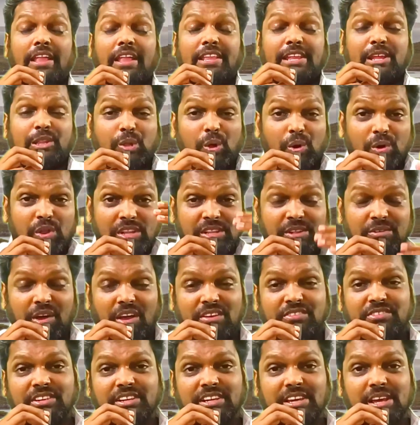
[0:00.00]
அதை தொடர்ந்து
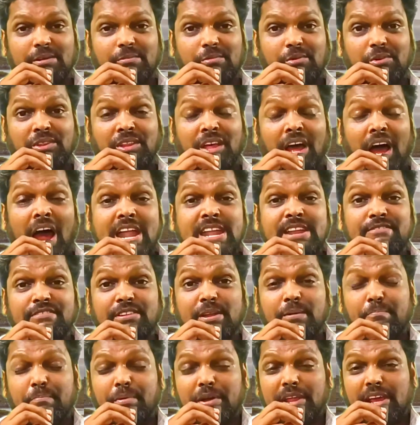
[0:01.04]
வாசிக்கிற பொழுது
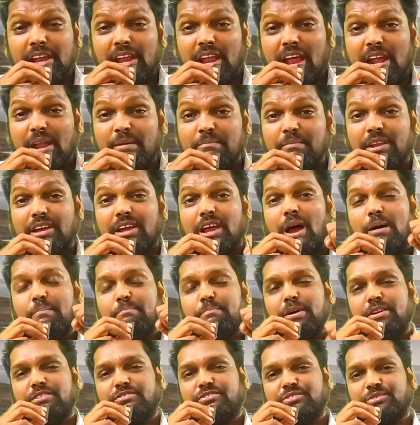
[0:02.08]
ஆண்டவர் எப்படியெல்லாம் நம்மளை
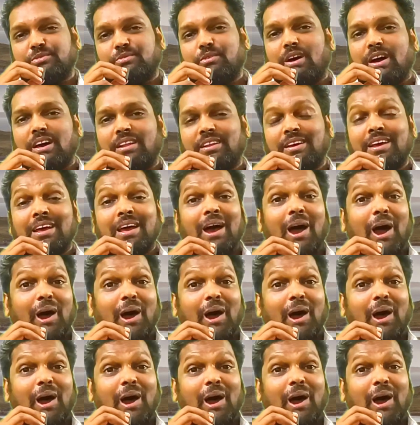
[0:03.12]
காப்பாற்றுவார்